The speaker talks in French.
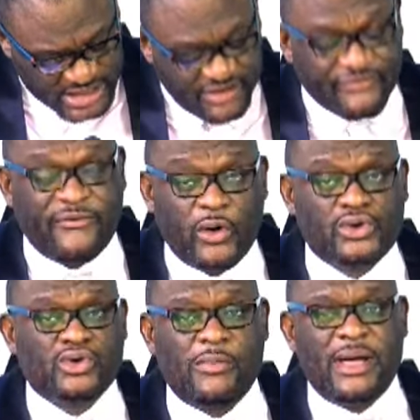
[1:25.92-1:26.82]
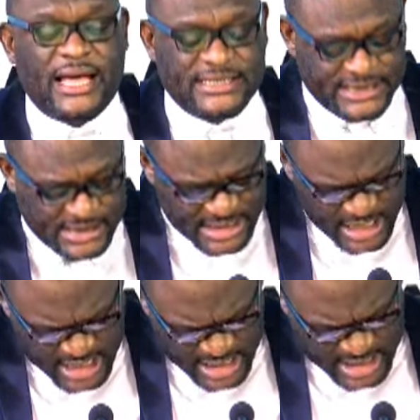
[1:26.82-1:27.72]
soit dit, votre
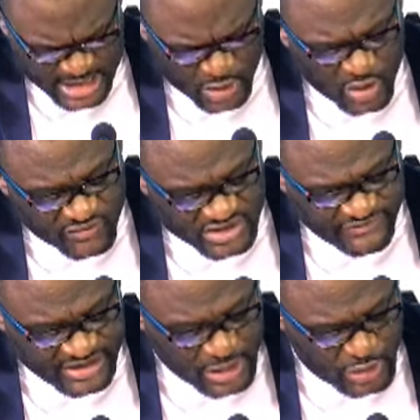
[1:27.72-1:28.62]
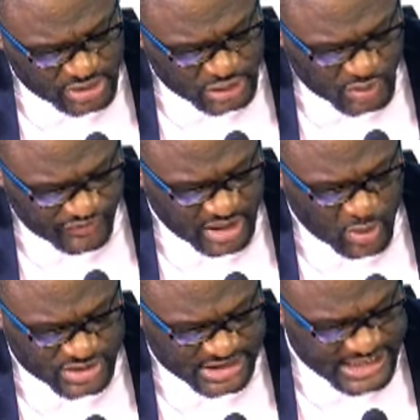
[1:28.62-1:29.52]
magazine que vous avez d'ailleurs de
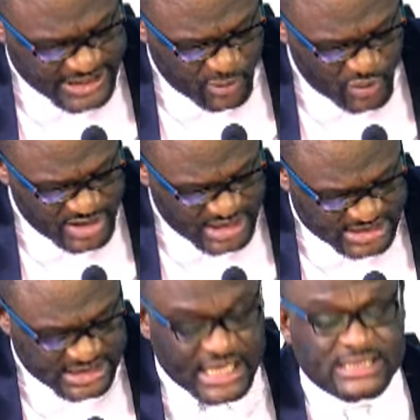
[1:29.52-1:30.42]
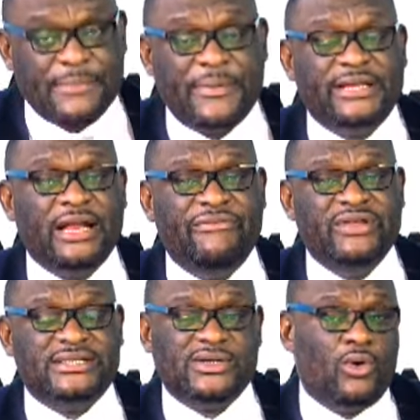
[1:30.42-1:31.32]
suivre quotidiennement ici à CPN
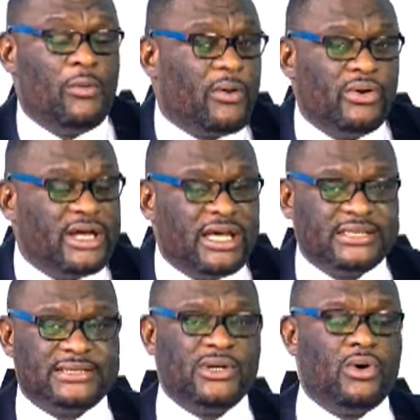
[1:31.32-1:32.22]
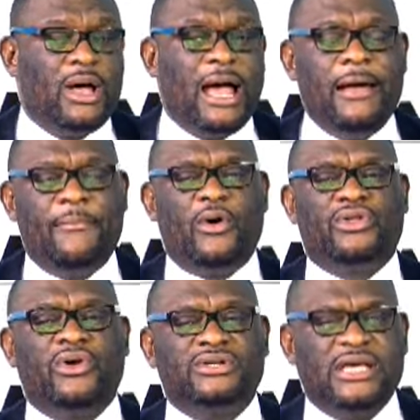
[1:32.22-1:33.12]
Télévision. On prend des questions
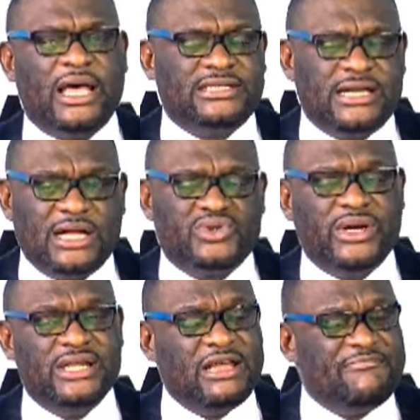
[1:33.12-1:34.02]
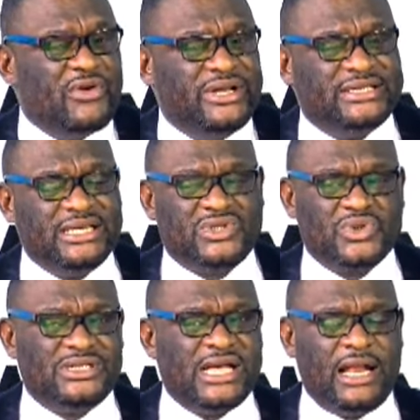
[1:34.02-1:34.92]
importantes qui retiennent l'actualité
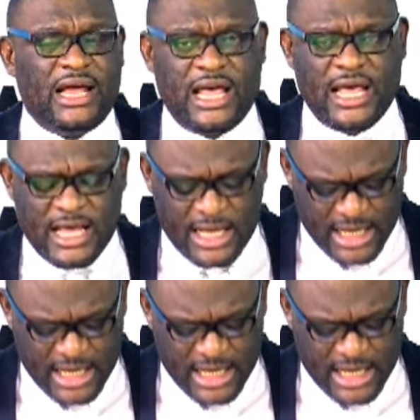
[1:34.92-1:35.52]
politique, sociale,